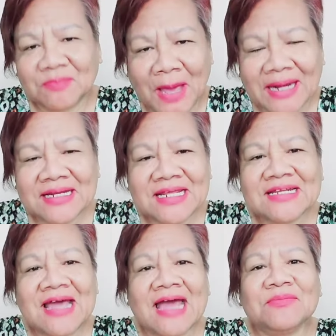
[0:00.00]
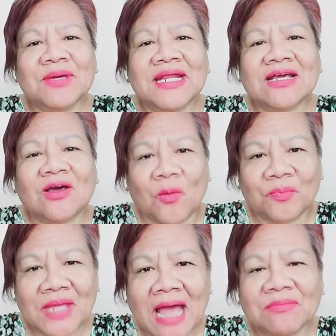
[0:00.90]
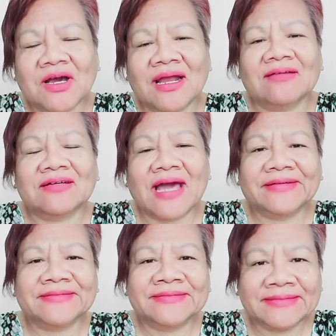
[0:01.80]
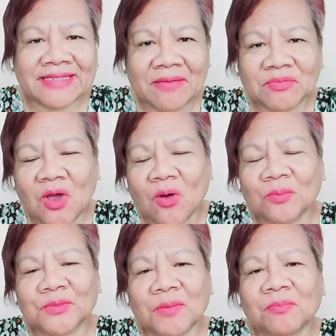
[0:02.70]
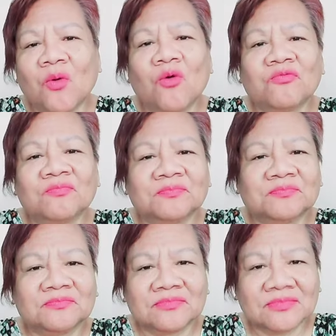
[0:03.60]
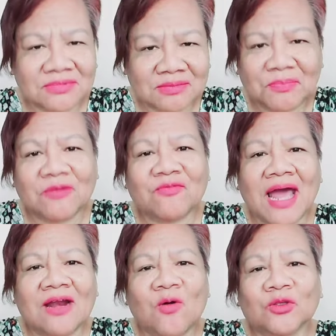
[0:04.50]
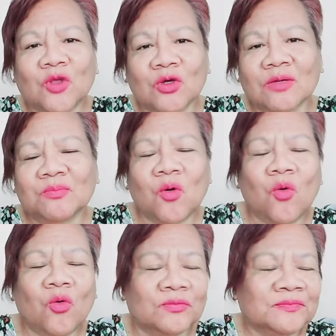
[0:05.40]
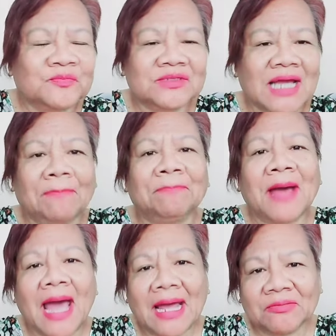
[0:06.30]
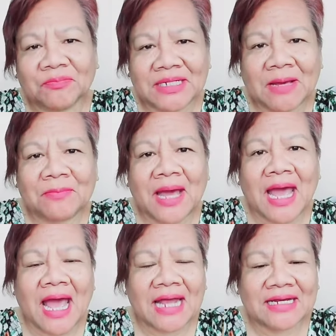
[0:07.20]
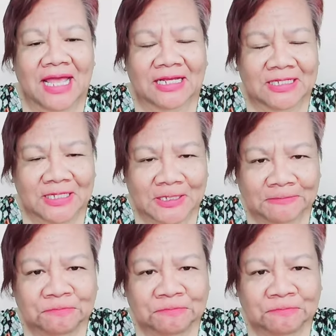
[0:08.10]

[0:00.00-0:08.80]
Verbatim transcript: แผ่นดินไทยไม่ได้กรบหน้ามึงก็แล้วกัน เตรียมตอกตะปู ปิดฝาโลงตอกตะปู กลับบ้านไปทำมาหาแดกที่